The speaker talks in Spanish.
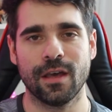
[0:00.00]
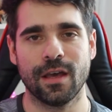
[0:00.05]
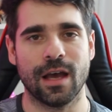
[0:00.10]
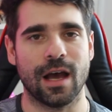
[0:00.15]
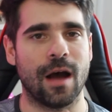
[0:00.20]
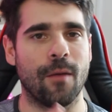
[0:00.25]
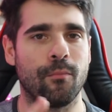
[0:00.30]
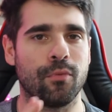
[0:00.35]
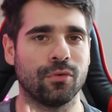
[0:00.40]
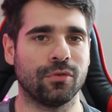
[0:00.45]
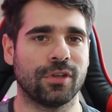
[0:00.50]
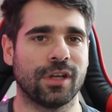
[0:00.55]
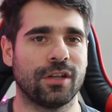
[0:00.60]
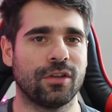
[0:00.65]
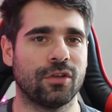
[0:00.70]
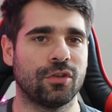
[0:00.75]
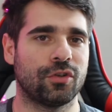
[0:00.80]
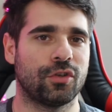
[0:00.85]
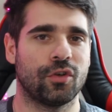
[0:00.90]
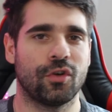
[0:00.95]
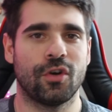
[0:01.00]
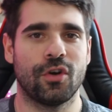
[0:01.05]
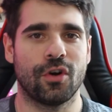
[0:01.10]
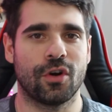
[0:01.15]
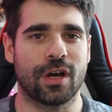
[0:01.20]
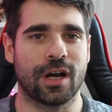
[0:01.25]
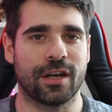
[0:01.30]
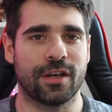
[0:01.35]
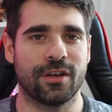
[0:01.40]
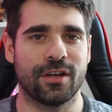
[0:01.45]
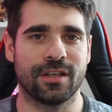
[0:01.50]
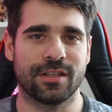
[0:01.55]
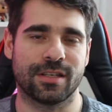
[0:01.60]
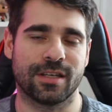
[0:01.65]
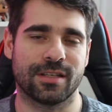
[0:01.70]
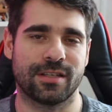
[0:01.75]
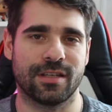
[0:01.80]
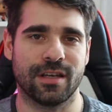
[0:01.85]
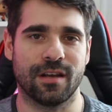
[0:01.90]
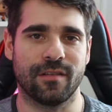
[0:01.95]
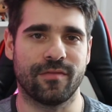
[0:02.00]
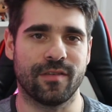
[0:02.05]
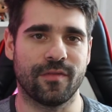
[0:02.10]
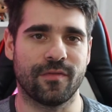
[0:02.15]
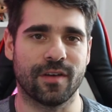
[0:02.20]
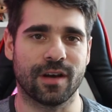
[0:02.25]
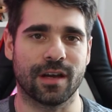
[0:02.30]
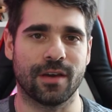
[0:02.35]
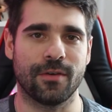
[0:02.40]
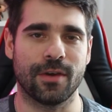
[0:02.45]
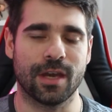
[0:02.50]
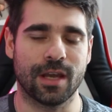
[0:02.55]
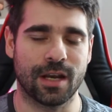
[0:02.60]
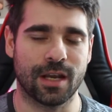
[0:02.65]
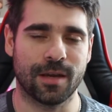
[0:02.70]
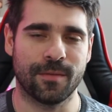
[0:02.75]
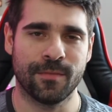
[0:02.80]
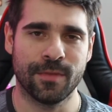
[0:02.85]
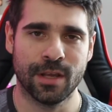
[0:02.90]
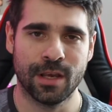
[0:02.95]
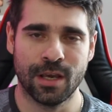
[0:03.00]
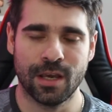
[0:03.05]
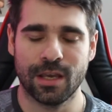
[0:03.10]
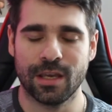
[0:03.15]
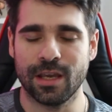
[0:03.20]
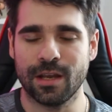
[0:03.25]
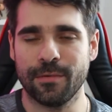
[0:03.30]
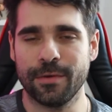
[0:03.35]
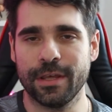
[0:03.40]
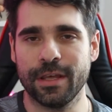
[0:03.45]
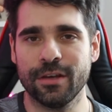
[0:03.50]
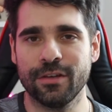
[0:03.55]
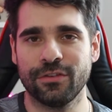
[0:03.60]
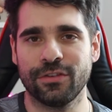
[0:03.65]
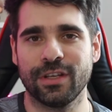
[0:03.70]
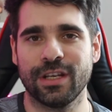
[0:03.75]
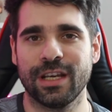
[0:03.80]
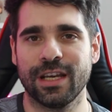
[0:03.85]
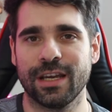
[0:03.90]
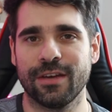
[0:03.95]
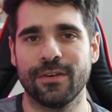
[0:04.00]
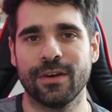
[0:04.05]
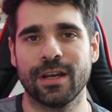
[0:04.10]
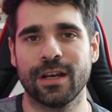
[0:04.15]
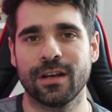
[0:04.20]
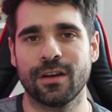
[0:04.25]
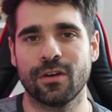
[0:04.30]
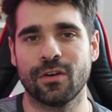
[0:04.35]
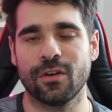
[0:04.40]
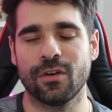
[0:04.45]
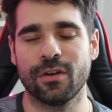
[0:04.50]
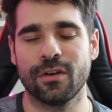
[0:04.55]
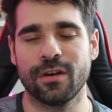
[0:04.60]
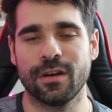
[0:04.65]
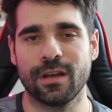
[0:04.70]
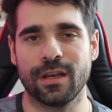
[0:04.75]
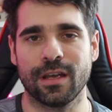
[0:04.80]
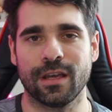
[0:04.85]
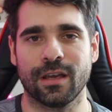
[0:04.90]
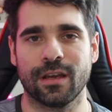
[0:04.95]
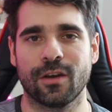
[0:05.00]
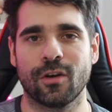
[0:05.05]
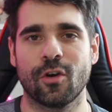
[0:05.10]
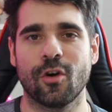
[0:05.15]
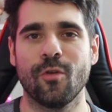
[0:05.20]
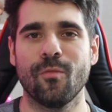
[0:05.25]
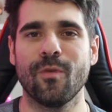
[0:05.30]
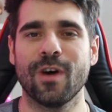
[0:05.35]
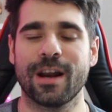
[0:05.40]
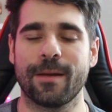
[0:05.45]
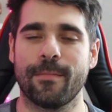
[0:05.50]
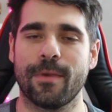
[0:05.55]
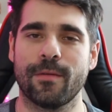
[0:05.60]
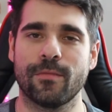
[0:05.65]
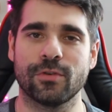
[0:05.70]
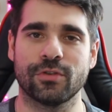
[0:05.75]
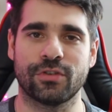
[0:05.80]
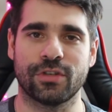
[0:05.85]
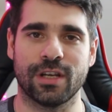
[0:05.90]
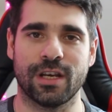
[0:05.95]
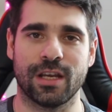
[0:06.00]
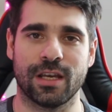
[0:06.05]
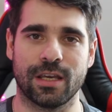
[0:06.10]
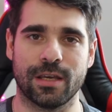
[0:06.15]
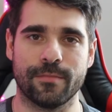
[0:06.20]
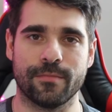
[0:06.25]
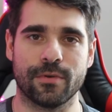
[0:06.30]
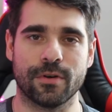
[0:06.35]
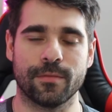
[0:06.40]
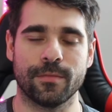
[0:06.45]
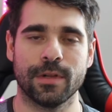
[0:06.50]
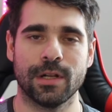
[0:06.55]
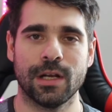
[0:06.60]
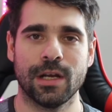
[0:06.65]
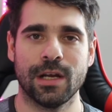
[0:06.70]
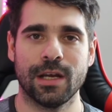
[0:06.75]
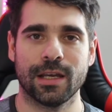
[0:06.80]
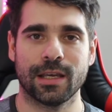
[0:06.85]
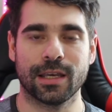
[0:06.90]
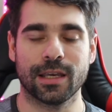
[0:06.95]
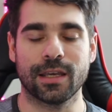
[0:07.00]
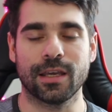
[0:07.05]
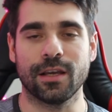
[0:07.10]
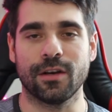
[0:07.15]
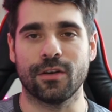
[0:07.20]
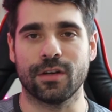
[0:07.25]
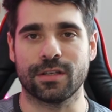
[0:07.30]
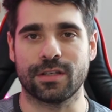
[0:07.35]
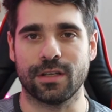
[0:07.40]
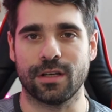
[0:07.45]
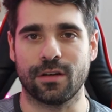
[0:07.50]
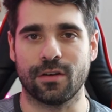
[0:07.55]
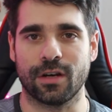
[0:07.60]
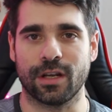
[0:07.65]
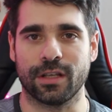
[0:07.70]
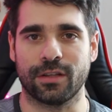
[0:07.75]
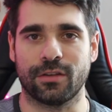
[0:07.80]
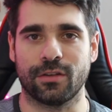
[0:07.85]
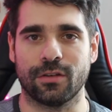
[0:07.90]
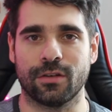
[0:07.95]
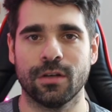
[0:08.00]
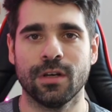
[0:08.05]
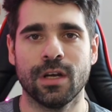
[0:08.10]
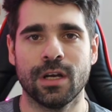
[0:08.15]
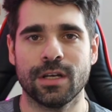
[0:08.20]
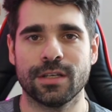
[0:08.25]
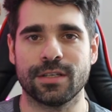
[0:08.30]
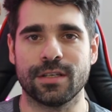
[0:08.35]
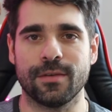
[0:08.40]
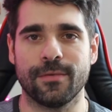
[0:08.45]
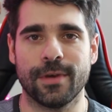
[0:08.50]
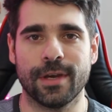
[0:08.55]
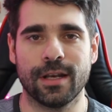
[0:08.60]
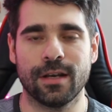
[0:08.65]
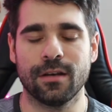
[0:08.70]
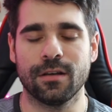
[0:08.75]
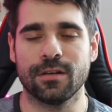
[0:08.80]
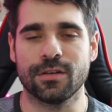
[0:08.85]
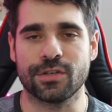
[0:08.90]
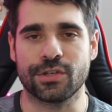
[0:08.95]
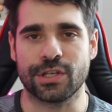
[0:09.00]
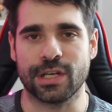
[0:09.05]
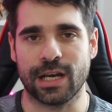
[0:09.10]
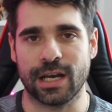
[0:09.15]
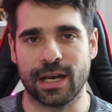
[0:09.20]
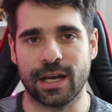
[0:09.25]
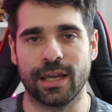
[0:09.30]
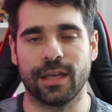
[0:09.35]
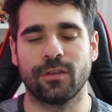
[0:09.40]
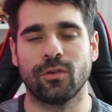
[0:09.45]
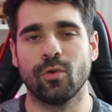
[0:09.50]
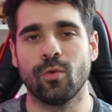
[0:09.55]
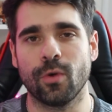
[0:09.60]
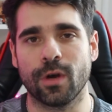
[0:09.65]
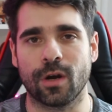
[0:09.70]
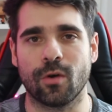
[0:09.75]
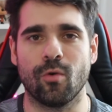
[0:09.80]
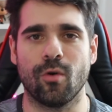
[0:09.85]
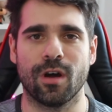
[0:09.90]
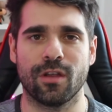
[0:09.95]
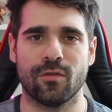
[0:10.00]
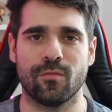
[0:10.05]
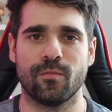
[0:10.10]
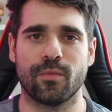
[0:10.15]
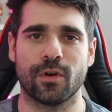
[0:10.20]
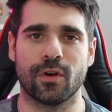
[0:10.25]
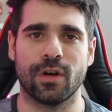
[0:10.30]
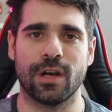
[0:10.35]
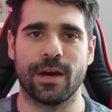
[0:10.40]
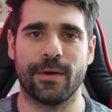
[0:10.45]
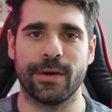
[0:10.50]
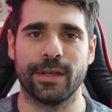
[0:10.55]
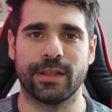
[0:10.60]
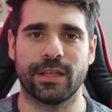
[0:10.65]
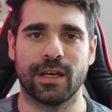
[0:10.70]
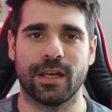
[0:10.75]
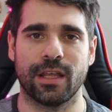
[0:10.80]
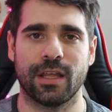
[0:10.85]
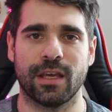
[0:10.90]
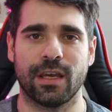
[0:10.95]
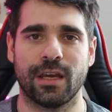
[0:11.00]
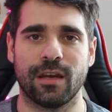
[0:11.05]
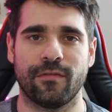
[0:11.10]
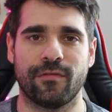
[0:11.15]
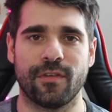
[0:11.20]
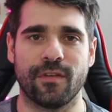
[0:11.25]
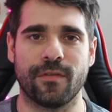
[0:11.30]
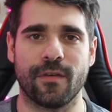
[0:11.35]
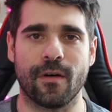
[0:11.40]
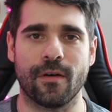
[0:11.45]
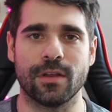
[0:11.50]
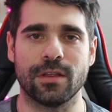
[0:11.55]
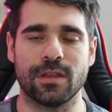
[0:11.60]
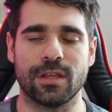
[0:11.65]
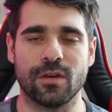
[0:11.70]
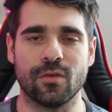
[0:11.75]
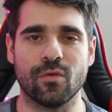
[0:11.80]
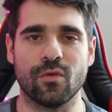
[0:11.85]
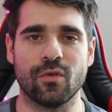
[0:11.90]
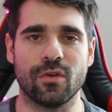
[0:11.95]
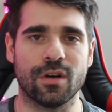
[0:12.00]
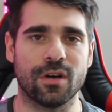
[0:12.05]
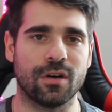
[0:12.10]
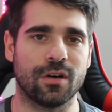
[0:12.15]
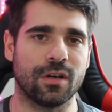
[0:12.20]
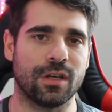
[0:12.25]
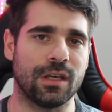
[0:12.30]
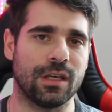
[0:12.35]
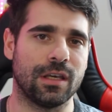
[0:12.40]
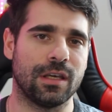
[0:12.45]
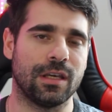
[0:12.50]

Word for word: apuntando todos los cañones hacia el FIFA que viene y el video tiene que ver con eh, cómo armamos el equipo. ¿Qué quiero decir con esto? Si bien ya estuve jugando un poco la beta de FIFA 21 y,